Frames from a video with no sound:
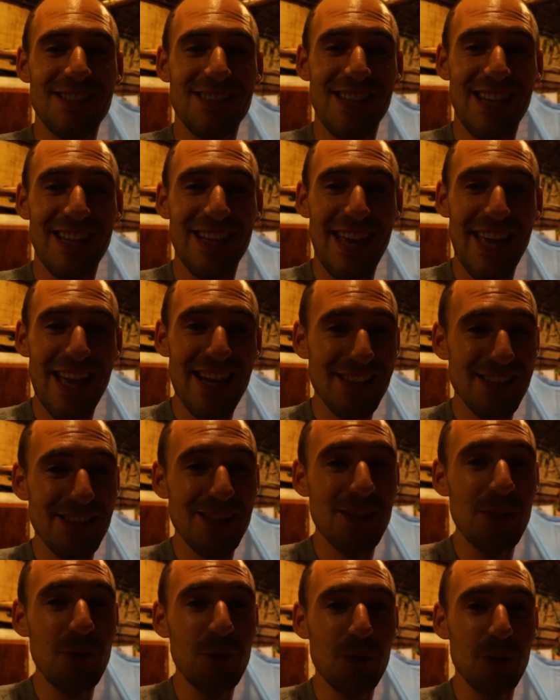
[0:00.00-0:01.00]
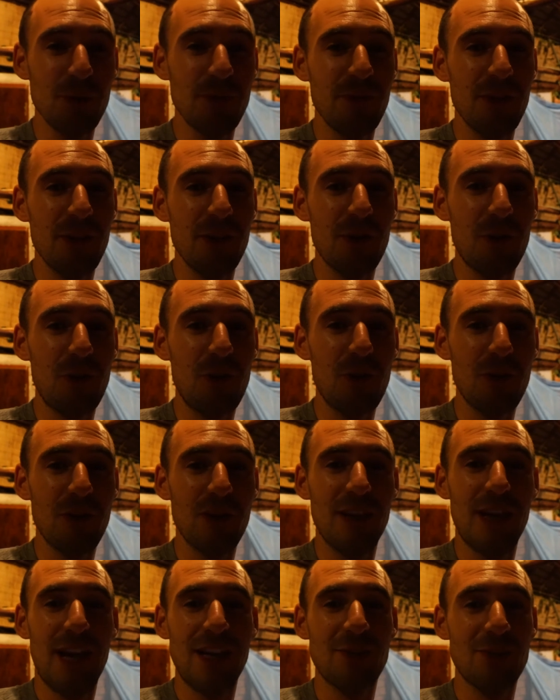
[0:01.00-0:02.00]
sein erstes YouTube-Video
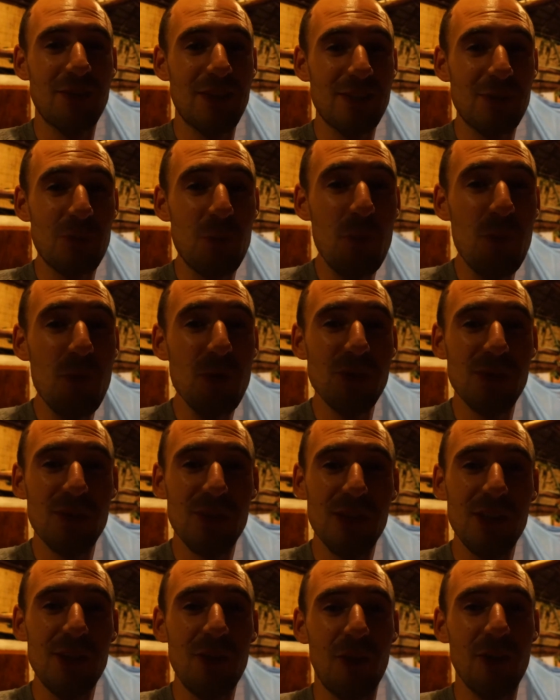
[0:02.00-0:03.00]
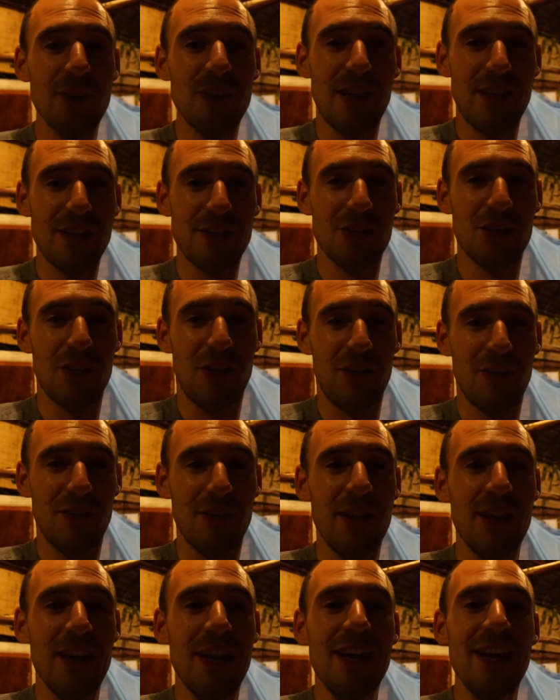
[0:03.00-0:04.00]
hochgeladen und das müsst ihr euch
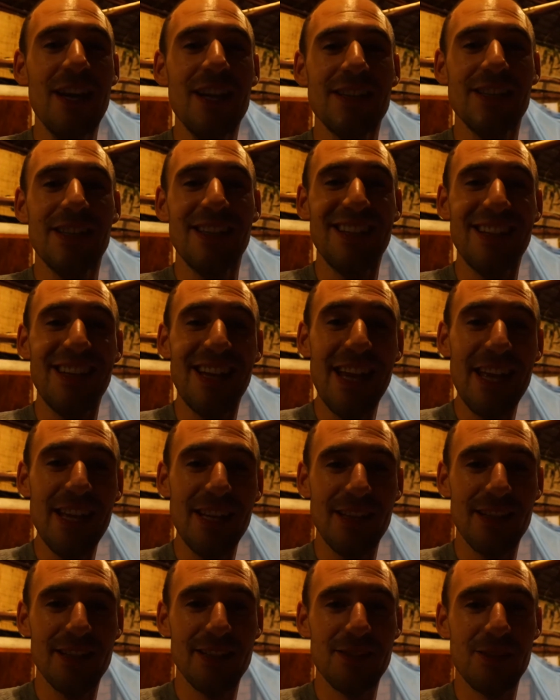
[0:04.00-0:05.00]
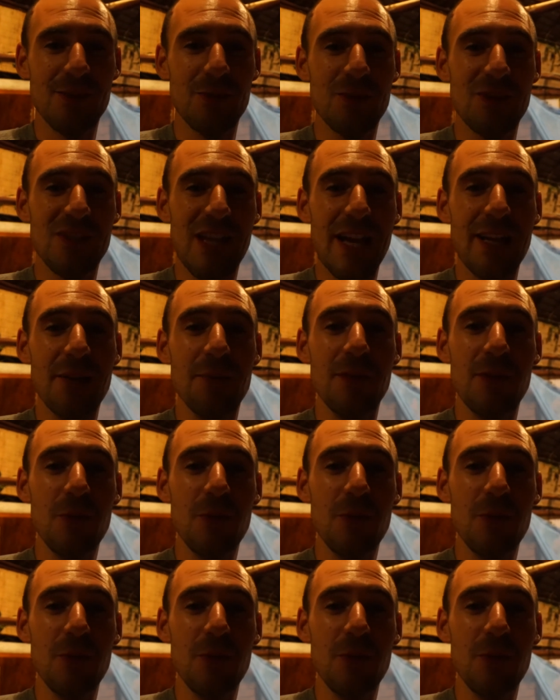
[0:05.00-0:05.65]
anschauen. Den Link zu seinem